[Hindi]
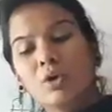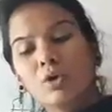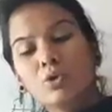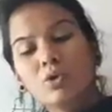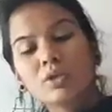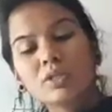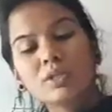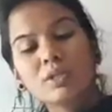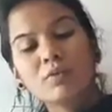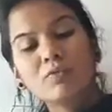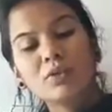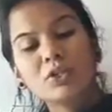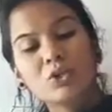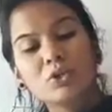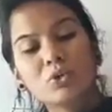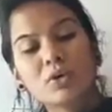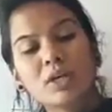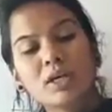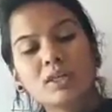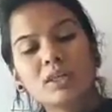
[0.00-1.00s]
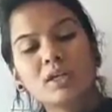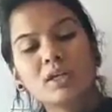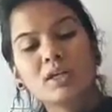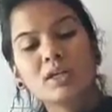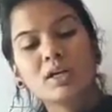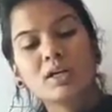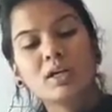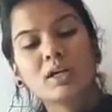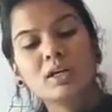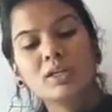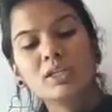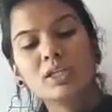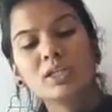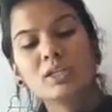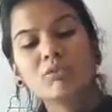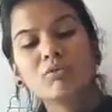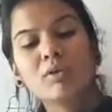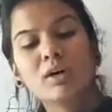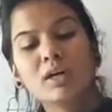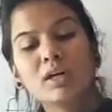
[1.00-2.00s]
और सब विषयों का अध्ययन अंग्रेजी
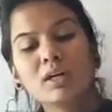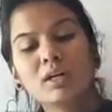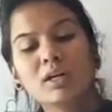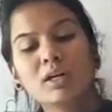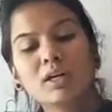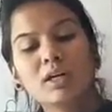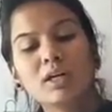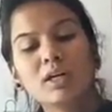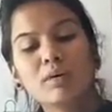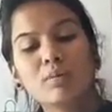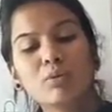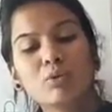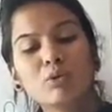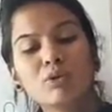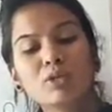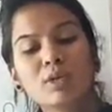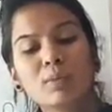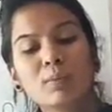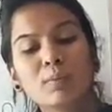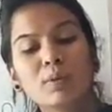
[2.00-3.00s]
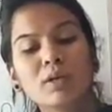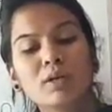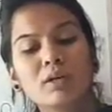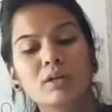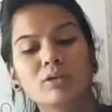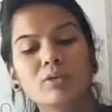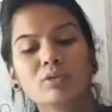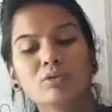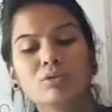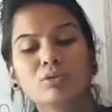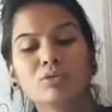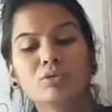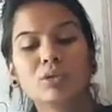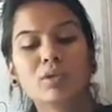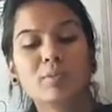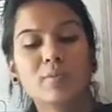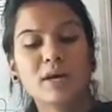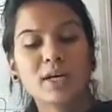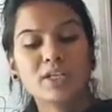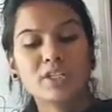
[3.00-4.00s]
के द्वारा करने का बोझ हम पर न हो तो
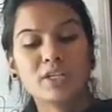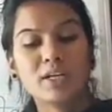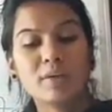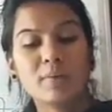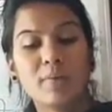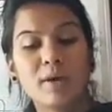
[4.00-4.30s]
ये भाषाएं